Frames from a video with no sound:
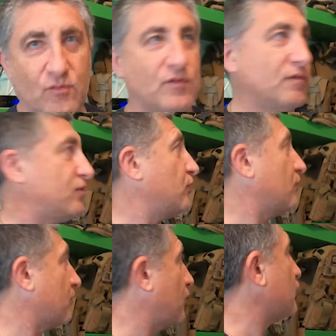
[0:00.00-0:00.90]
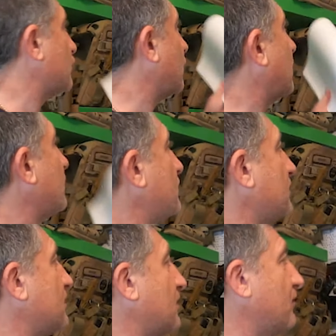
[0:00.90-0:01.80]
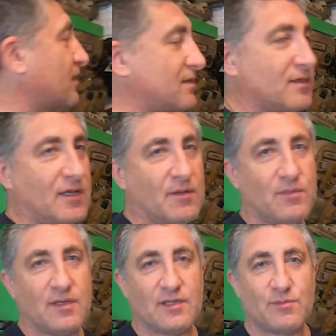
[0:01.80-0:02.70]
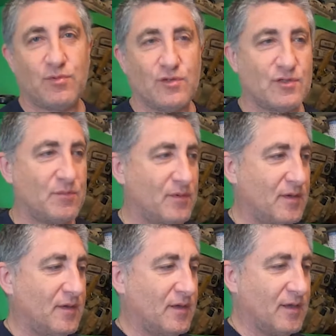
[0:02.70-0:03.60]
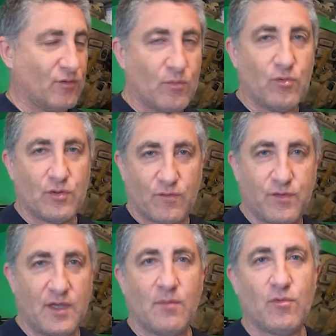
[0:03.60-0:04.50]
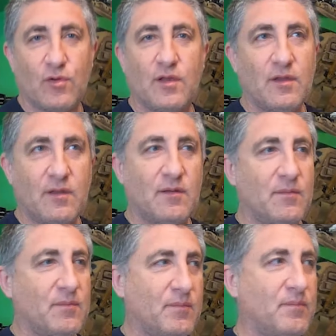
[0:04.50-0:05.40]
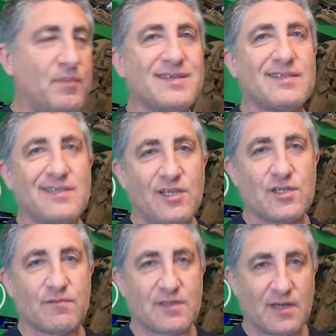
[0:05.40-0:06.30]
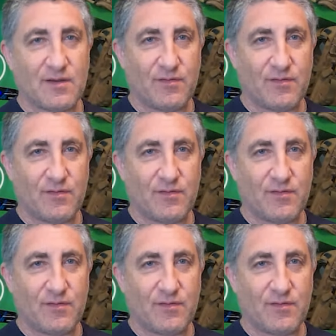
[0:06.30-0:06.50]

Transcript: ну не все, кое-что, короче, из этого арсенала мы это используем. Ага. И оно будет в тему и без излишеств, как